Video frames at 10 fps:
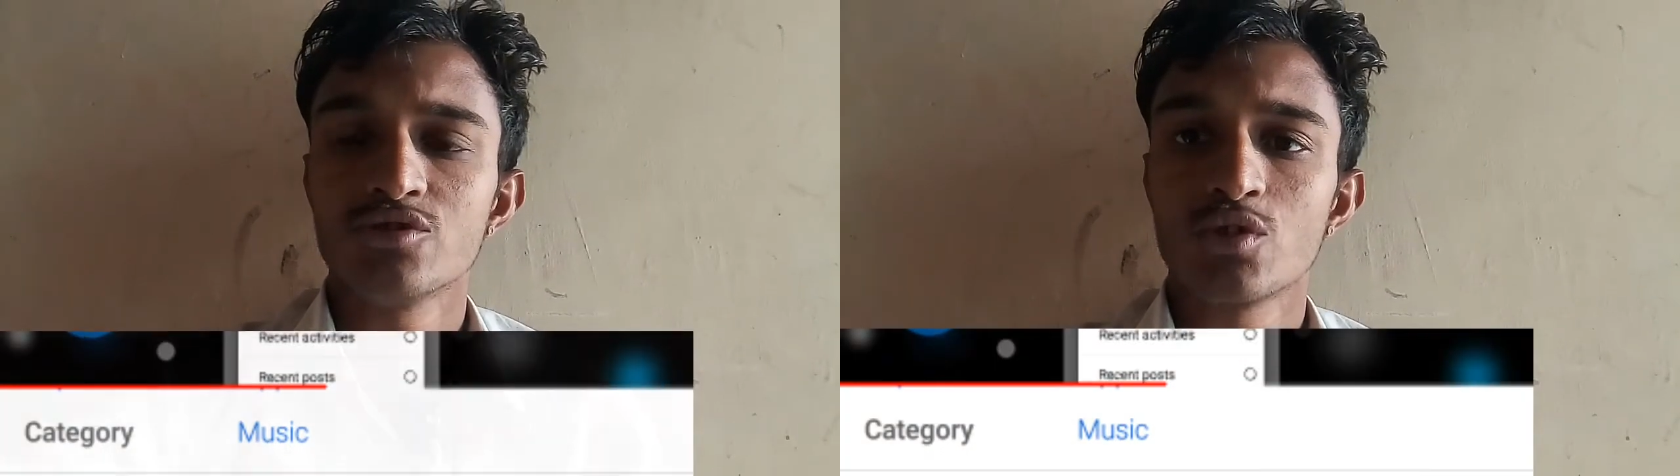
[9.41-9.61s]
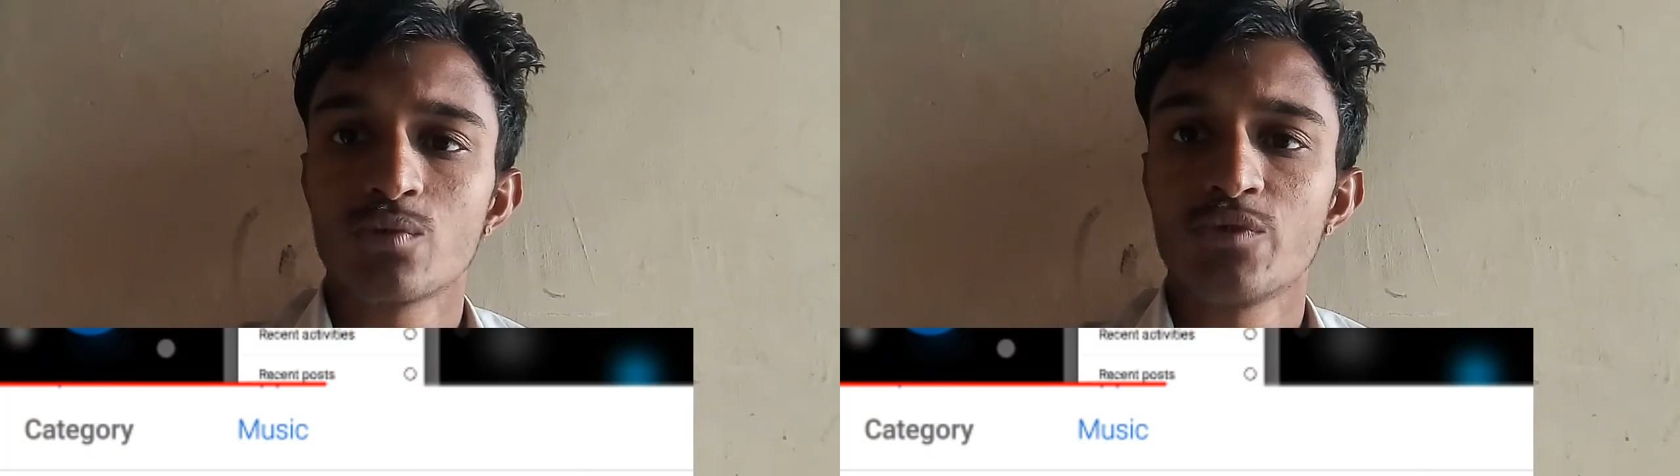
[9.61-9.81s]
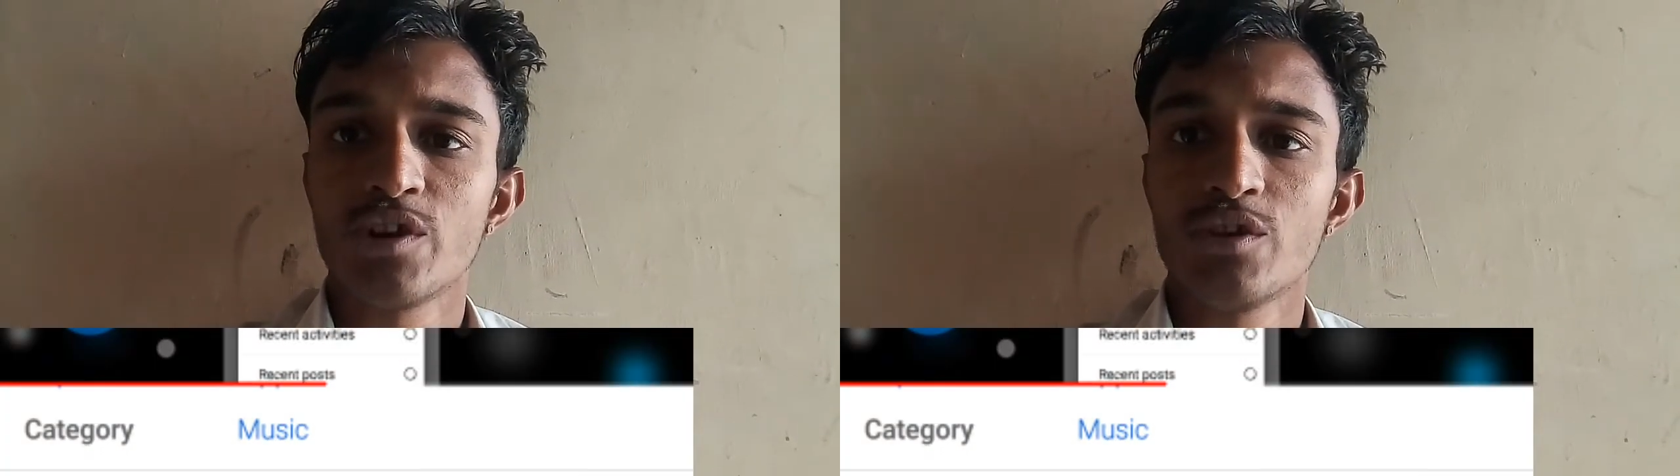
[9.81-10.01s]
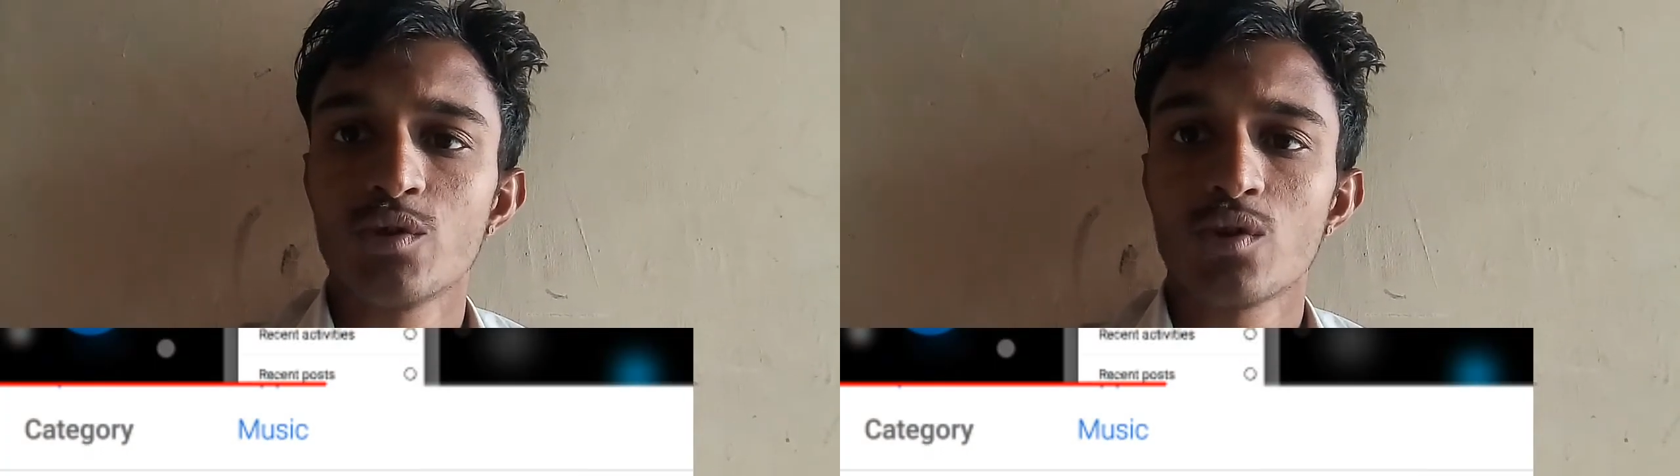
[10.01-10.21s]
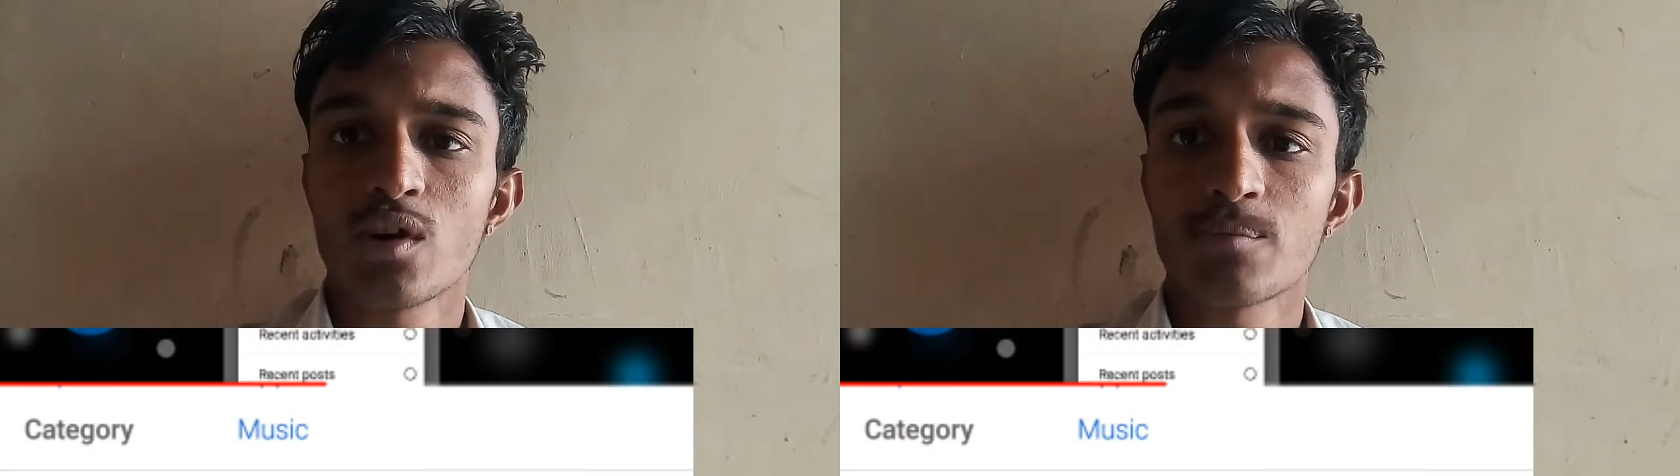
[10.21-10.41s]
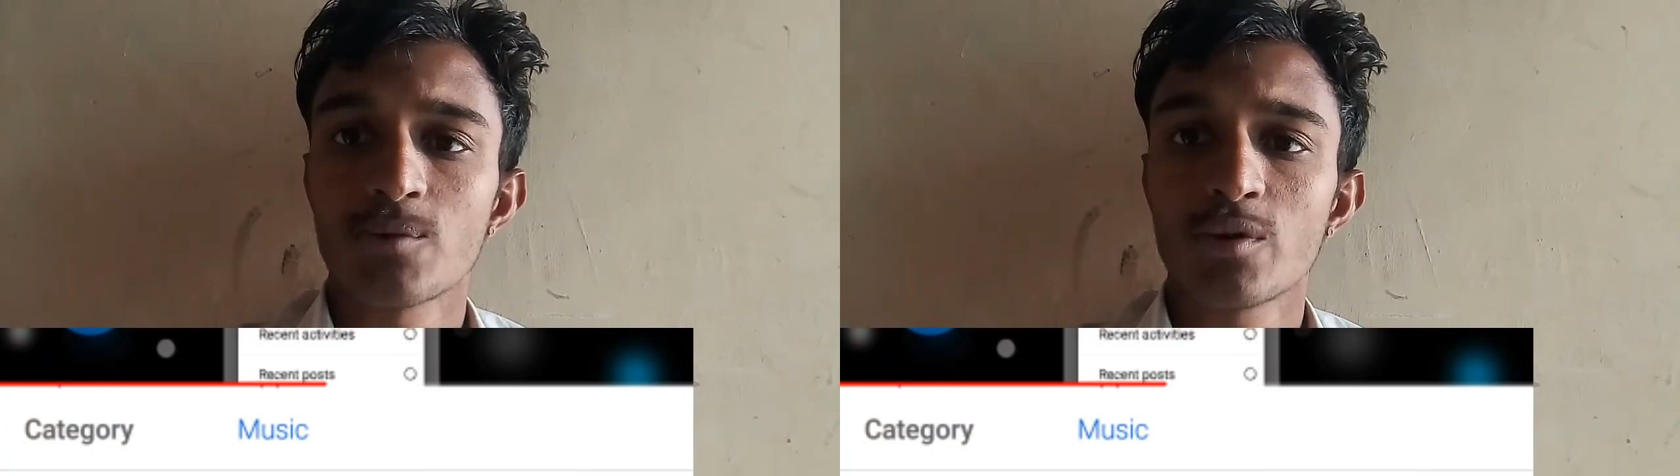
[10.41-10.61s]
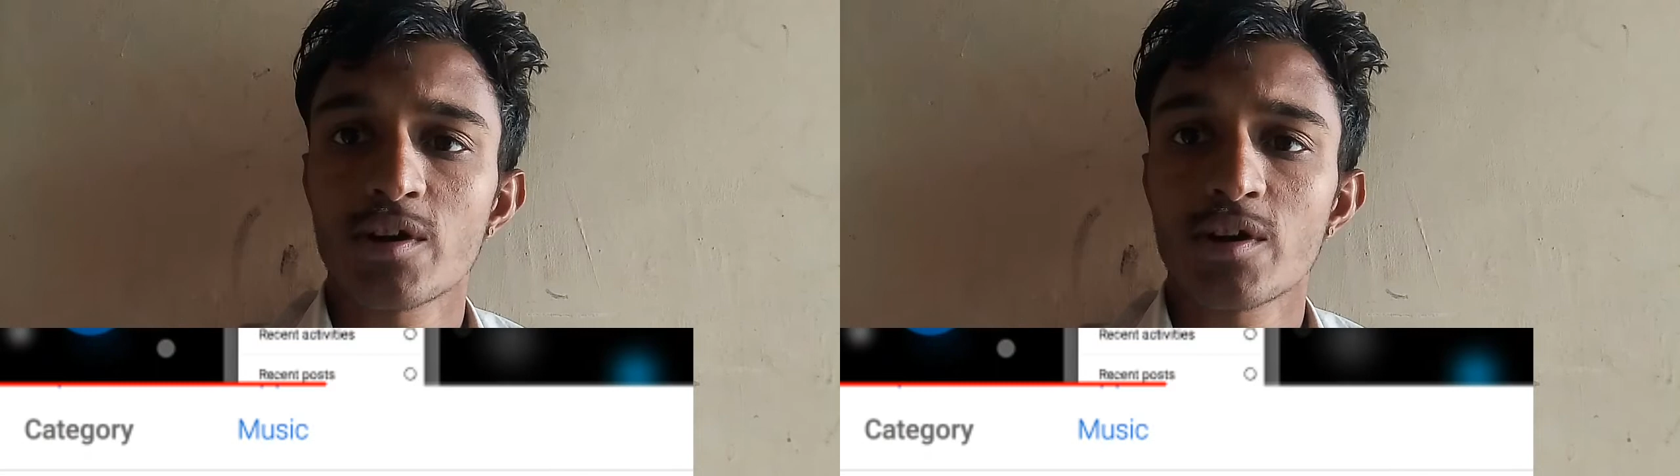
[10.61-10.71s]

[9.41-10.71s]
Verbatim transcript: जो वीडियो अपलोड